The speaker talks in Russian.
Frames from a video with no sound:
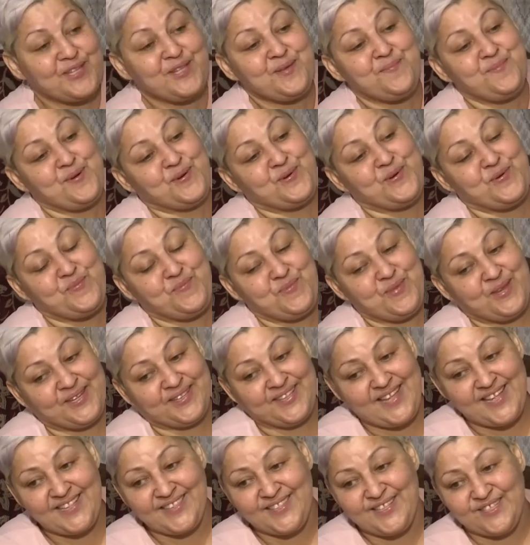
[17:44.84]
не могу
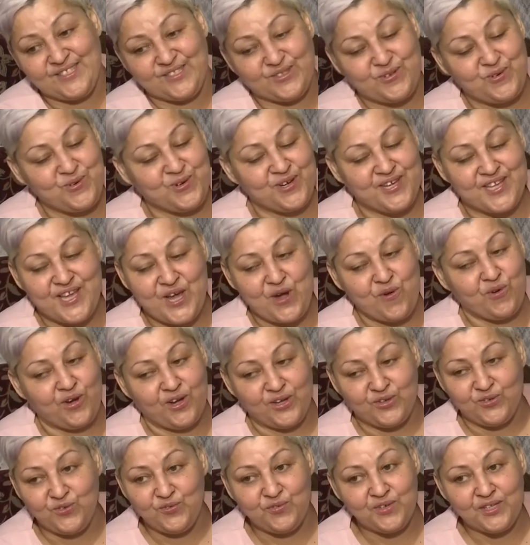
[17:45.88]
передать, насколько я
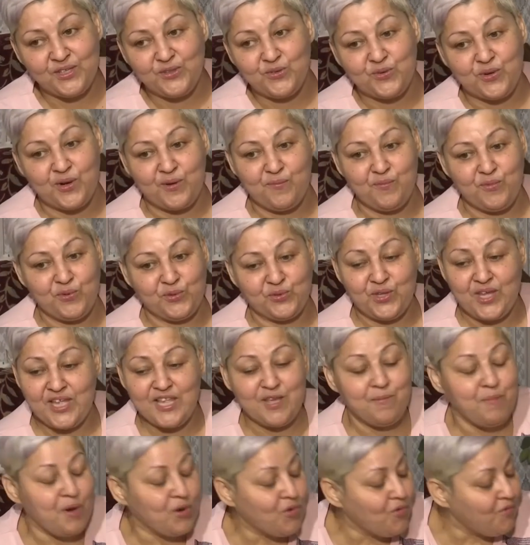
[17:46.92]
ухожу в эту работу. Я не
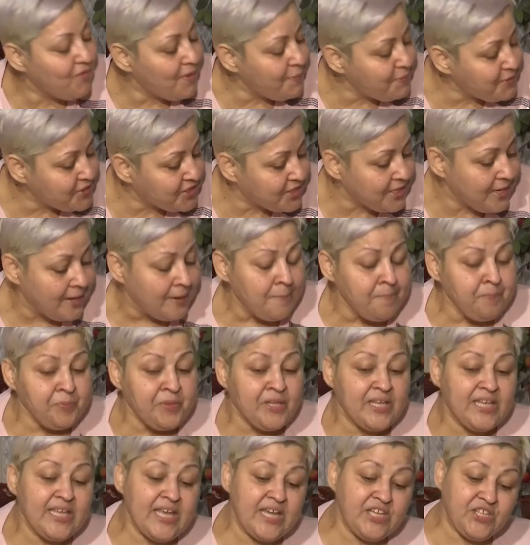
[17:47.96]
могу вообще.
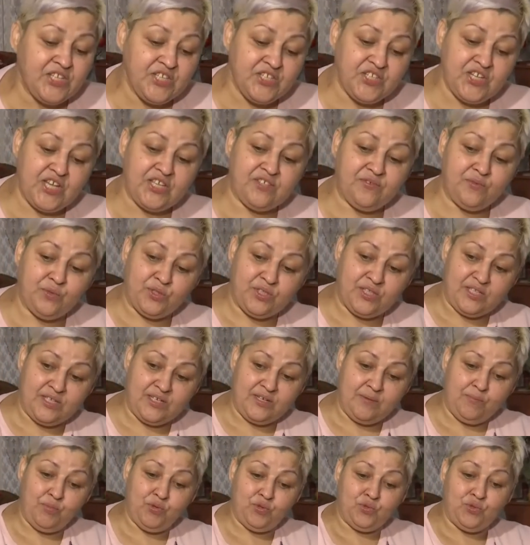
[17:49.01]
Я сейчас вот
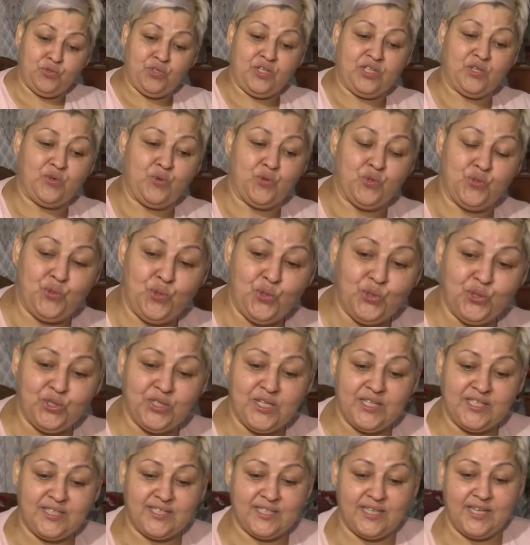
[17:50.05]
работаю на такой
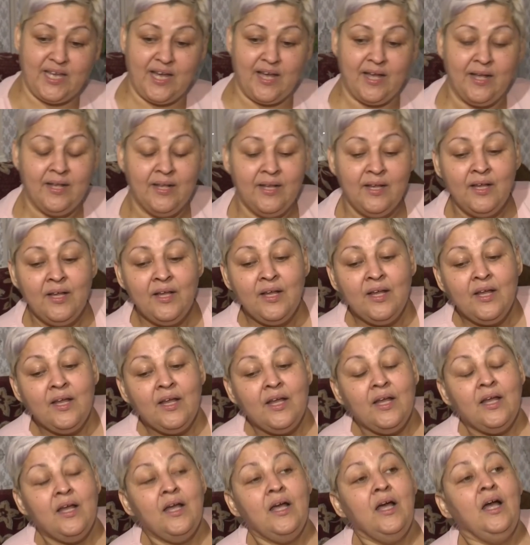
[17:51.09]
должности, я
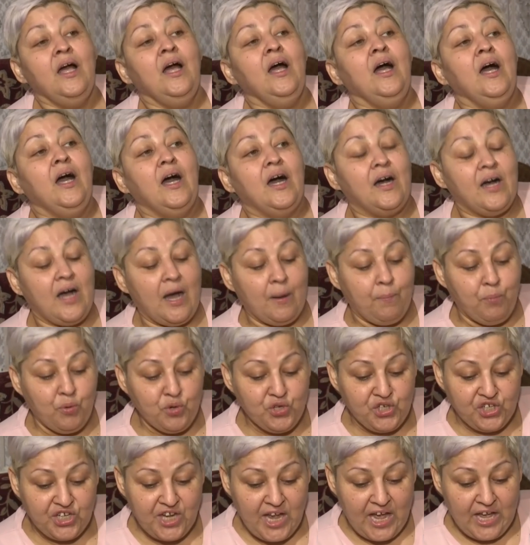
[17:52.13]

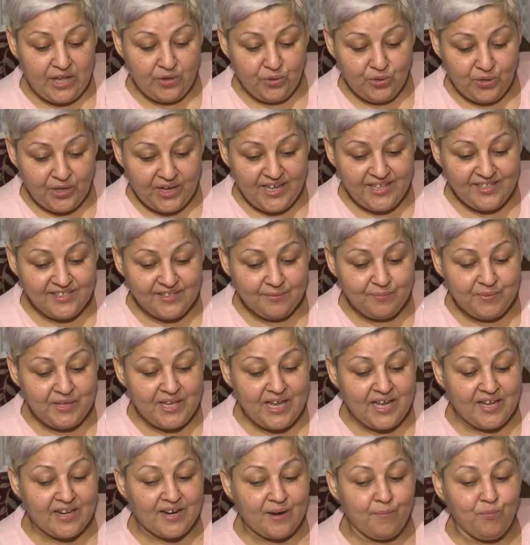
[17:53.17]
обучаю этим,
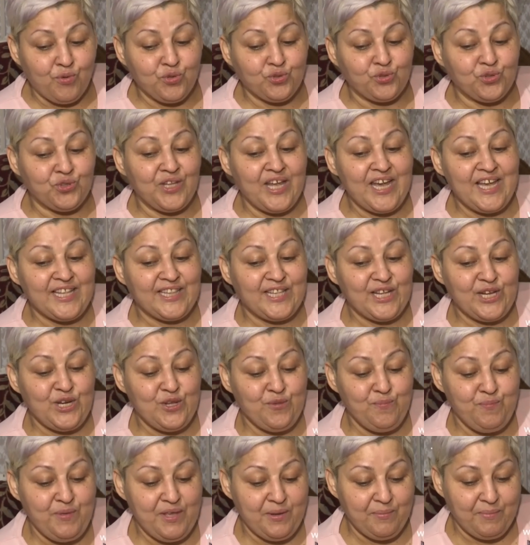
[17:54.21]
я работаю на этой
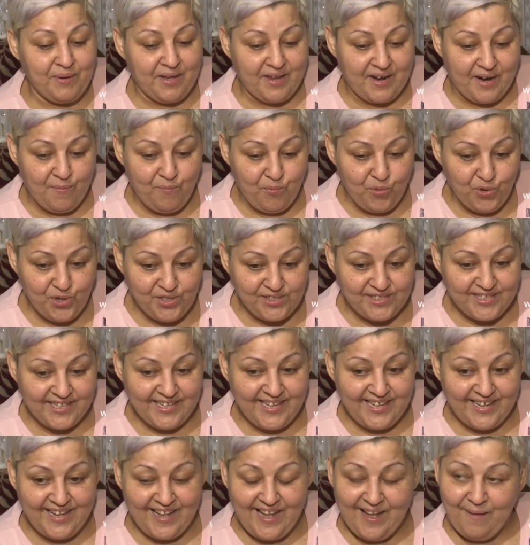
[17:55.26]
любимой работе,
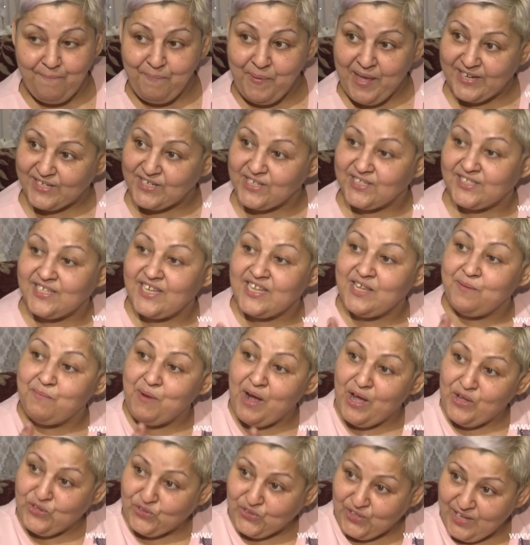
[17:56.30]
я опять же
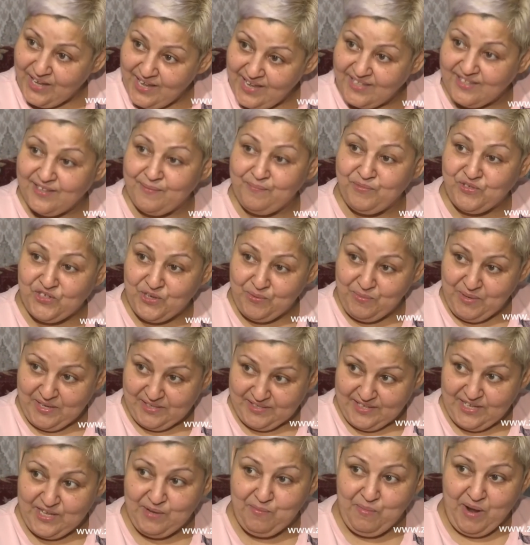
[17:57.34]
занимаюсь этим, чем я
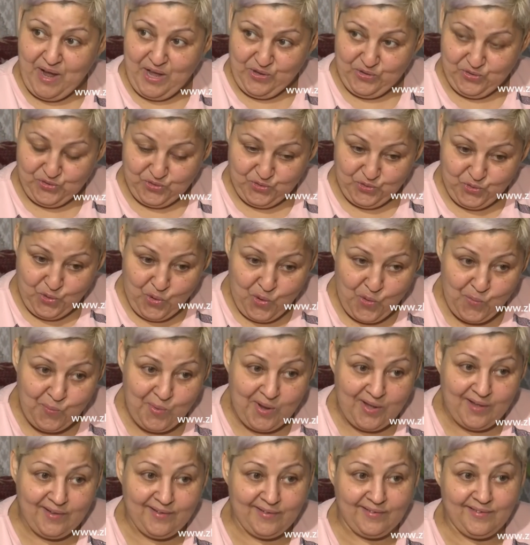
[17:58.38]
занимаюсь
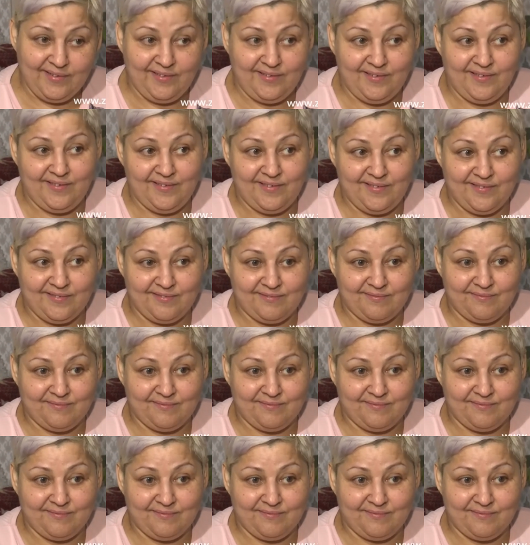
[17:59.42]
дома, и